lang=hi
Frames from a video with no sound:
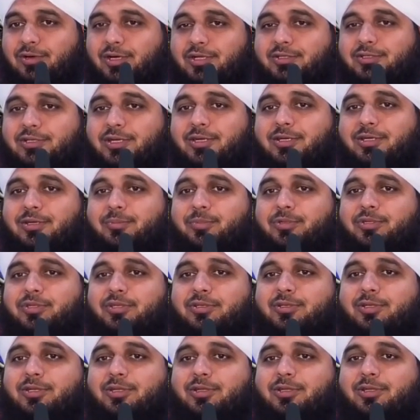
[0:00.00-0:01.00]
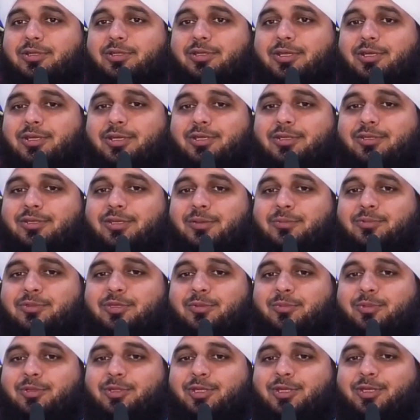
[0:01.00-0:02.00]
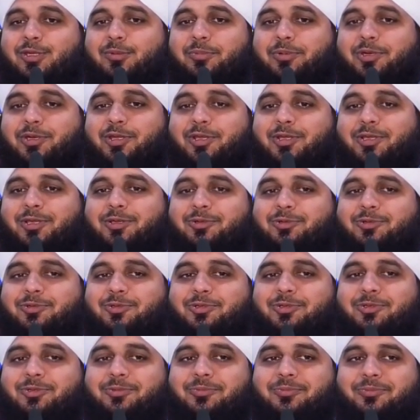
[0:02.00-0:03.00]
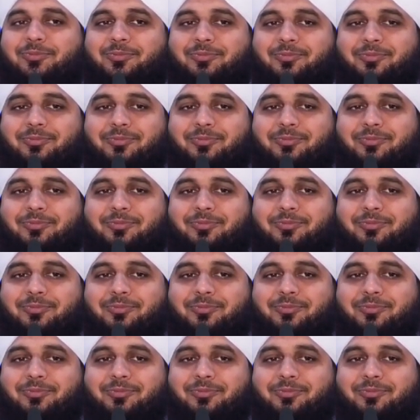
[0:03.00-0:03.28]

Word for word: वहाँ जाके पता चलता था कि जेब से भी देने पड़ेंगे कुछ